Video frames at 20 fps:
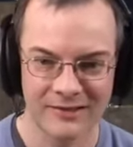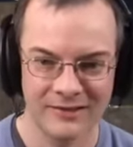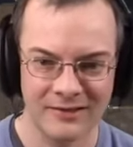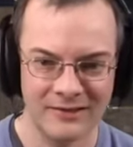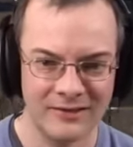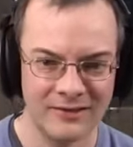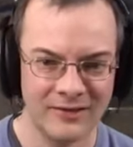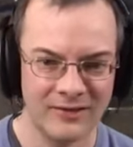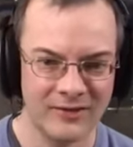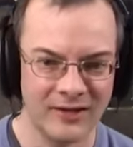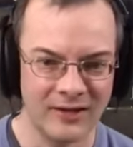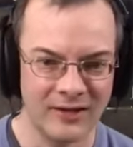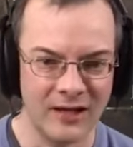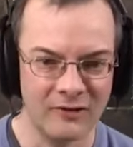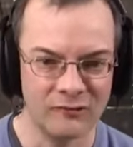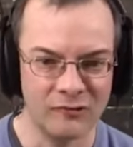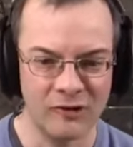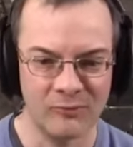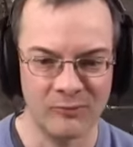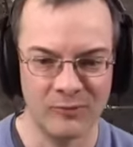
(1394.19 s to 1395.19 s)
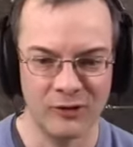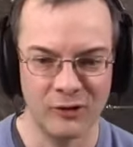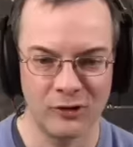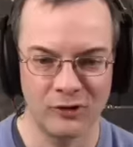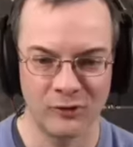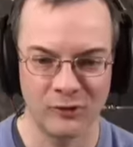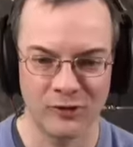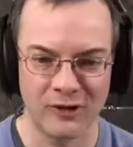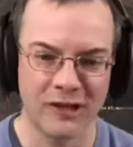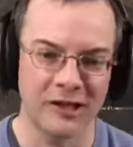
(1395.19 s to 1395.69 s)
Ah, ist da, ach, schaut mal hier,
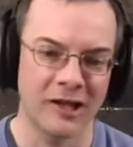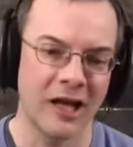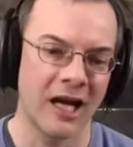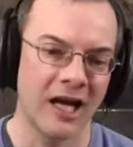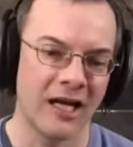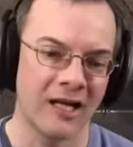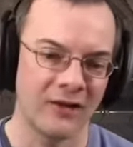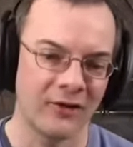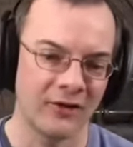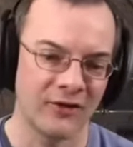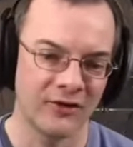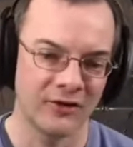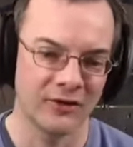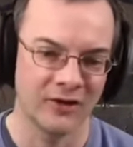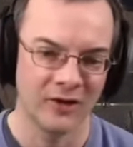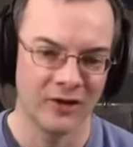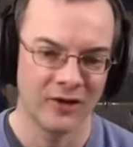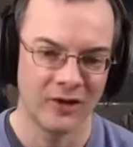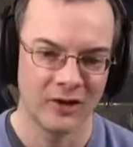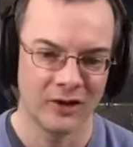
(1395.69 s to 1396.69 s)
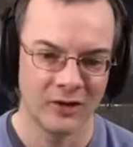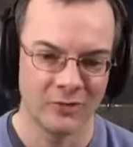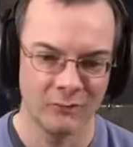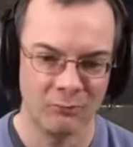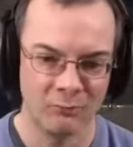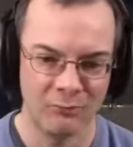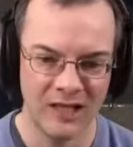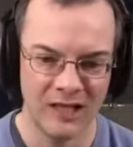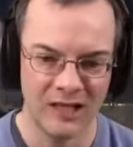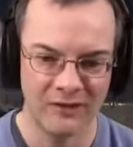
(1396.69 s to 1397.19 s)
so ein kleines,
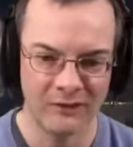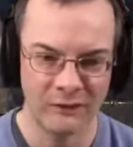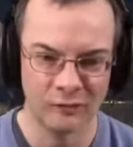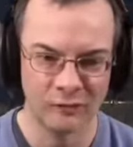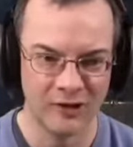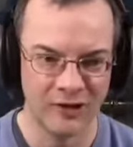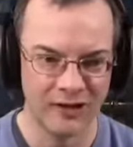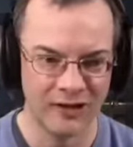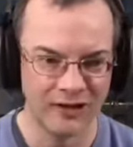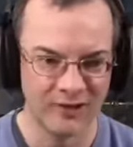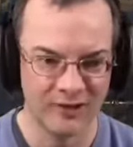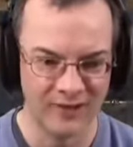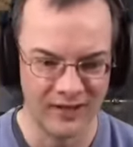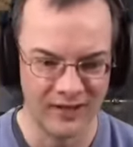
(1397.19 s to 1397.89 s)
mini verstecktes